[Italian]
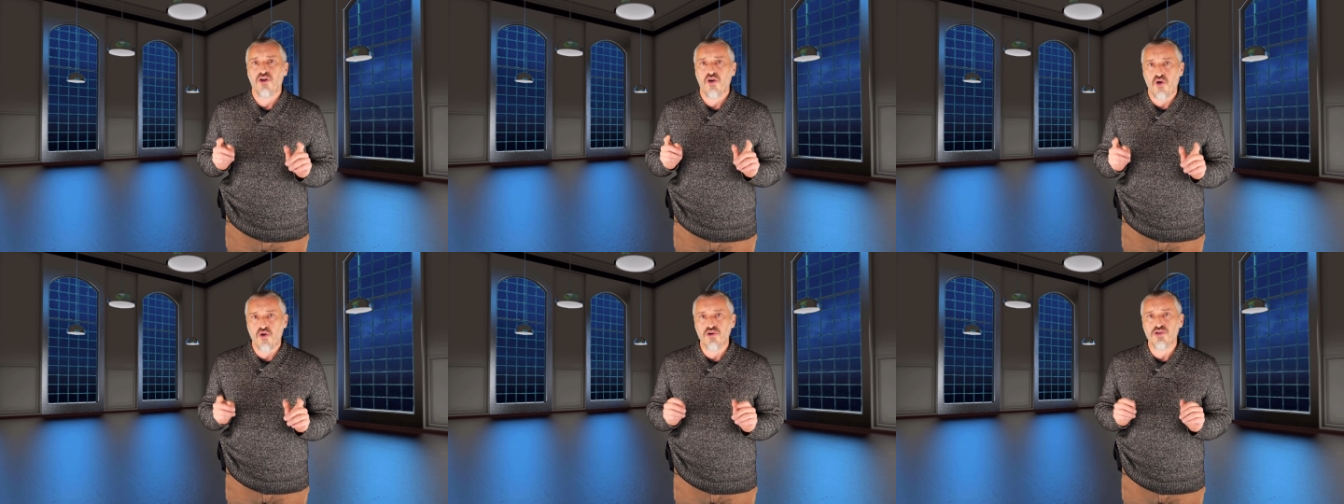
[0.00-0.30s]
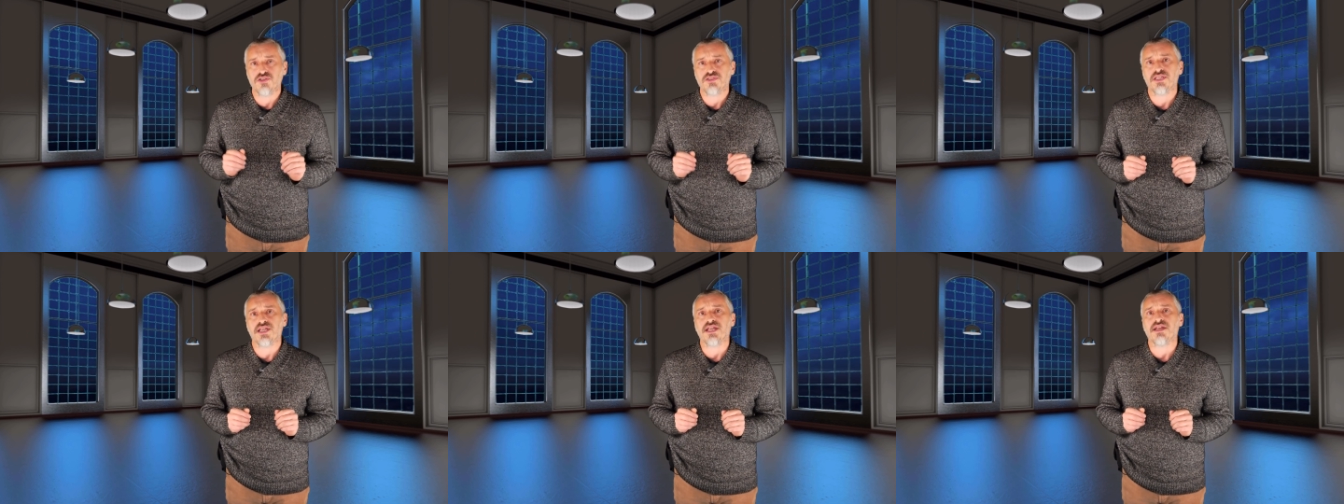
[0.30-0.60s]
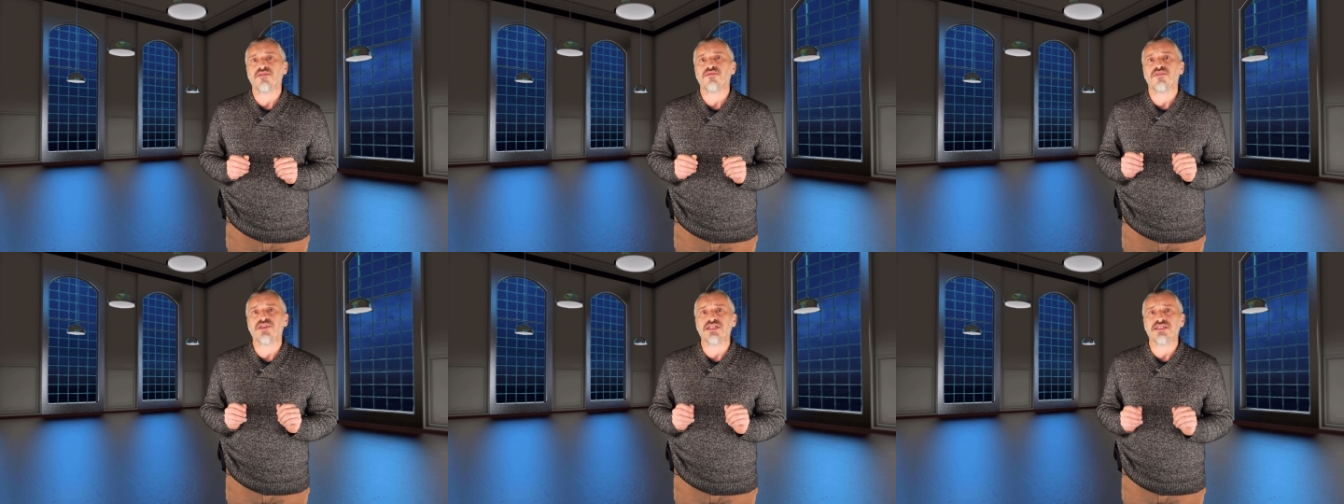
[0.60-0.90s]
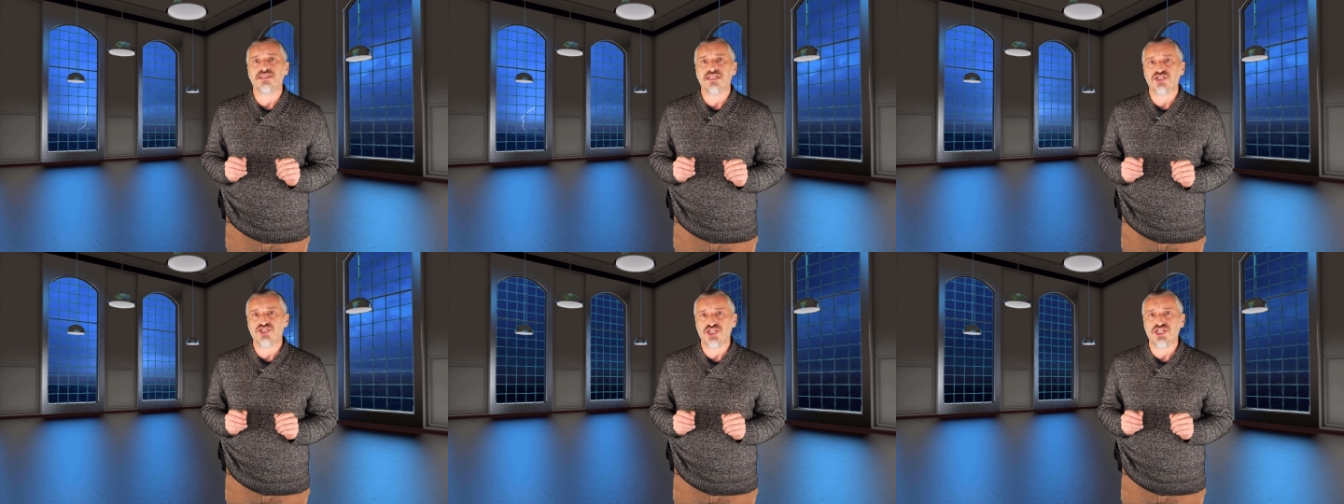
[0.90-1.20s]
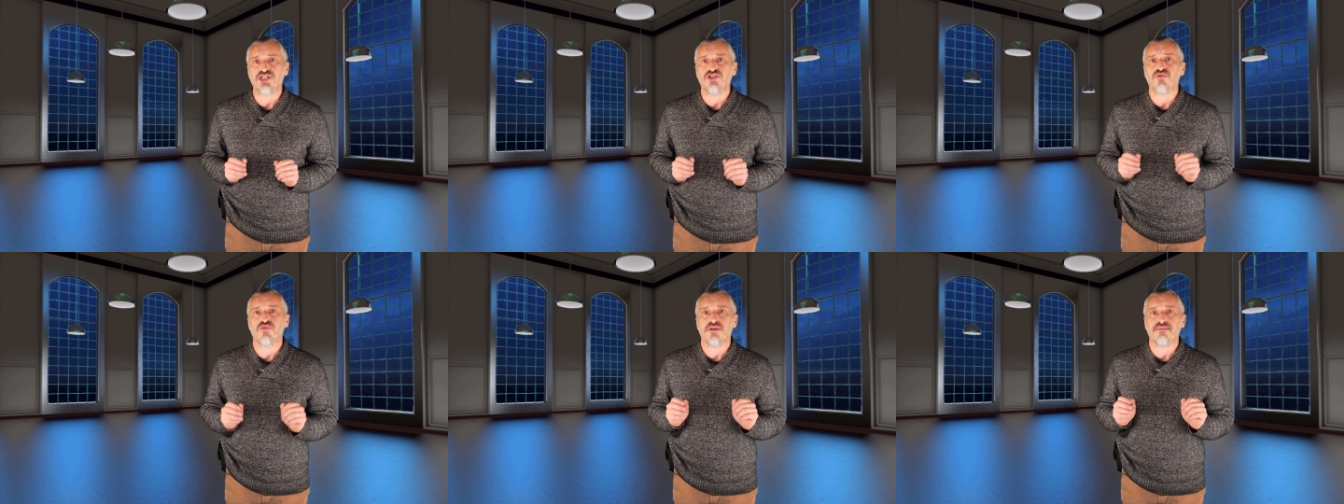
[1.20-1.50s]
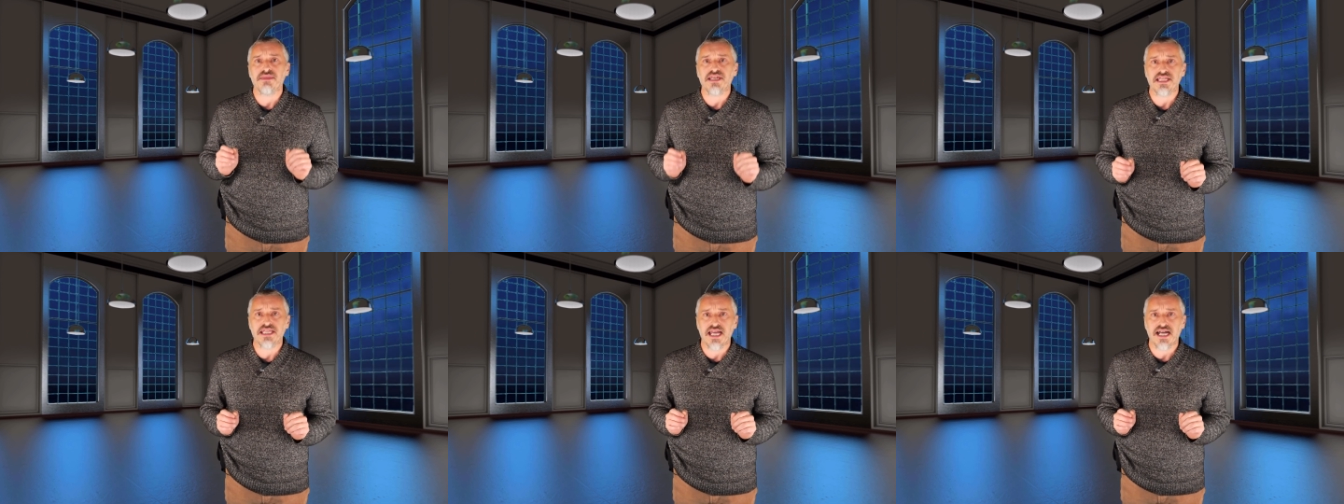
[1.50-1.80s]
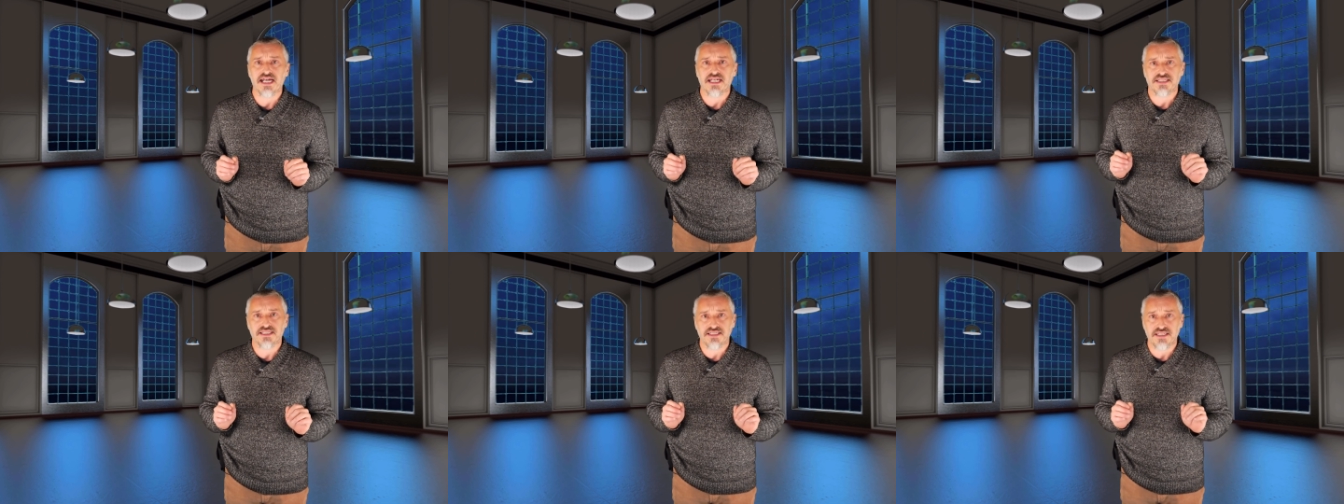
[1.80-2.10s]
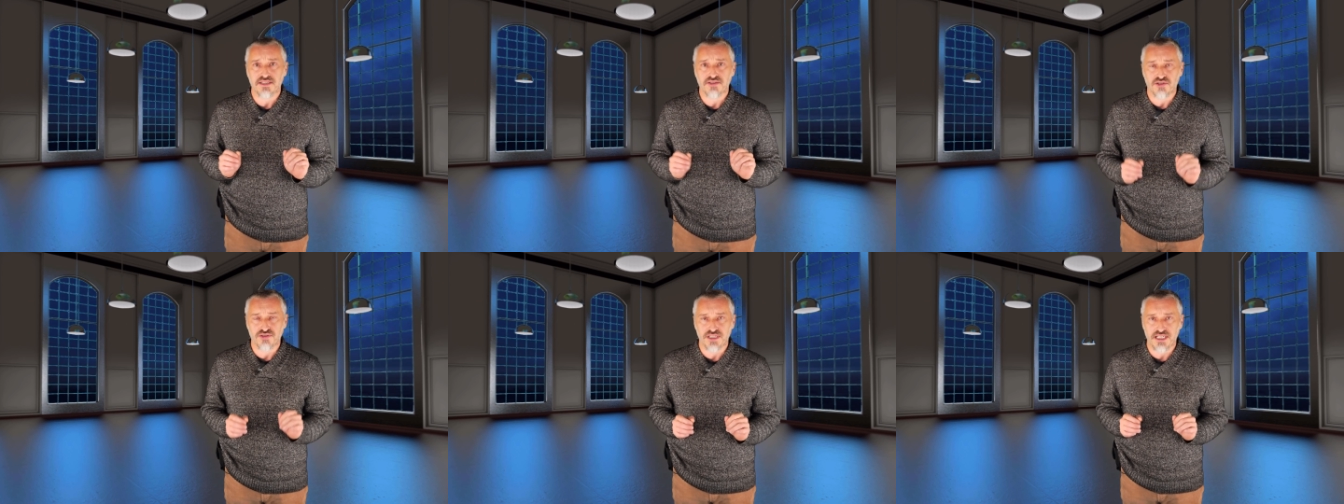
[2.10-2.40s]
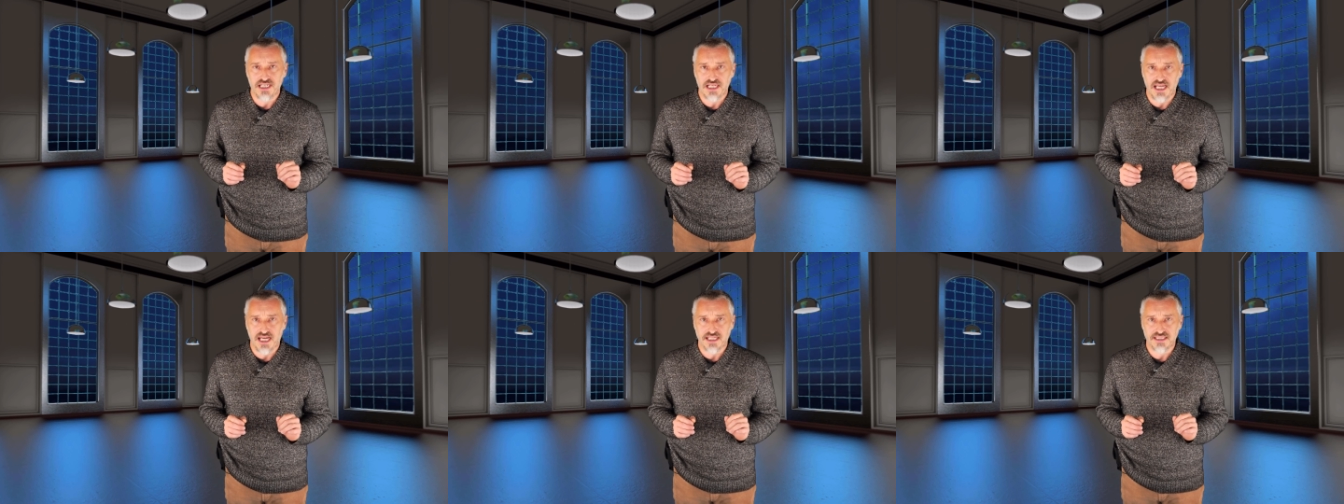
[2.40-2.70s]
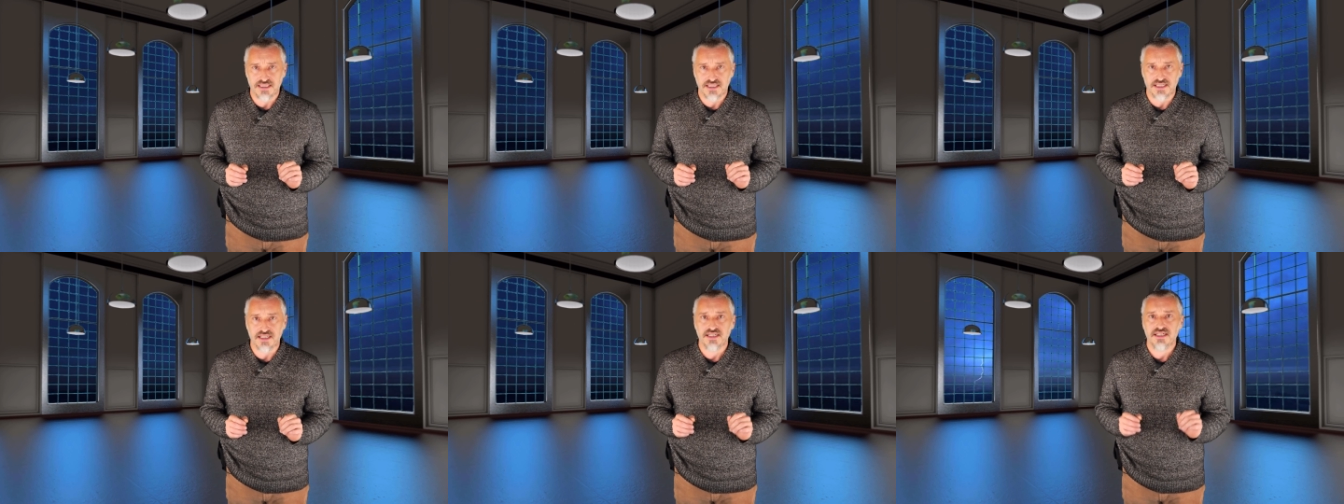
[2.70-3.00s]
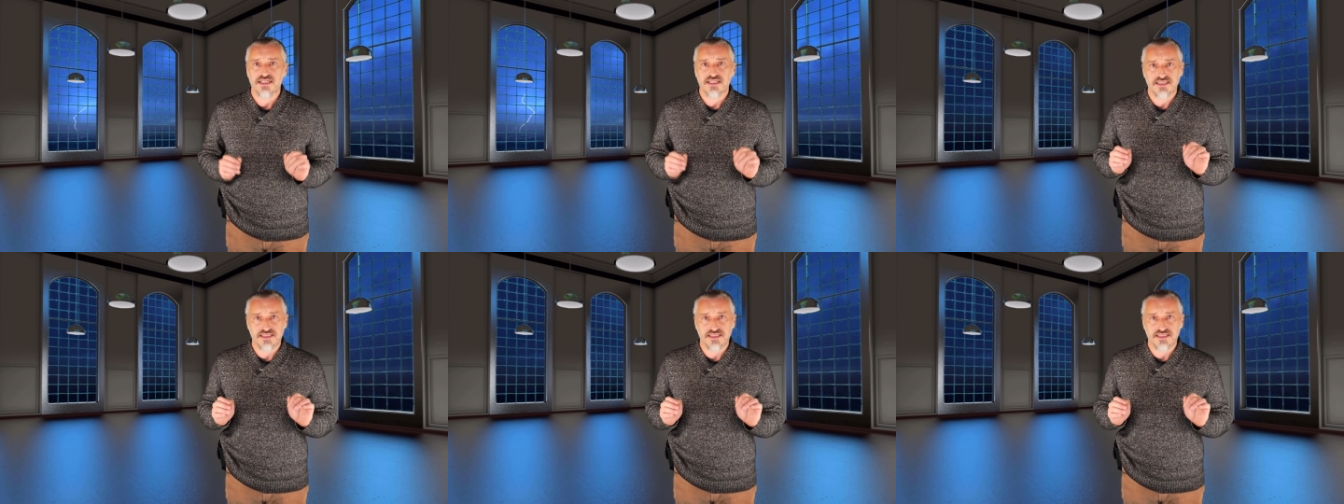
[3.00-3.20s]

oltre 25 miliardi di tonnellate